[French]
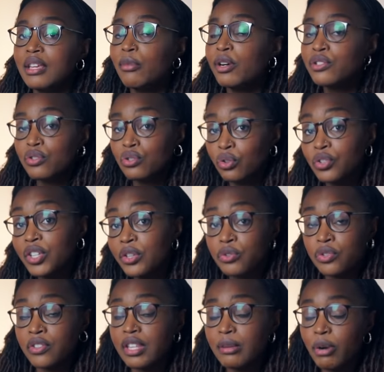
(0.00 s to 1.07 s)
moi, ce que je retiens de
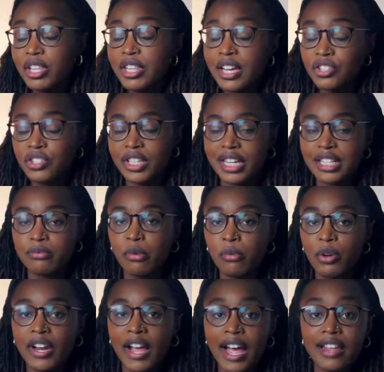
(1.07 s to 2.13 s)
son témoignage, c'est qu'à ce
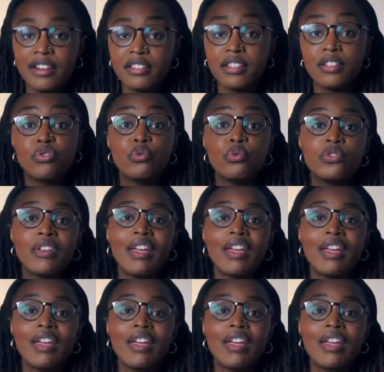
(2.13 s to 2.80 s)
moment-là, elle était toute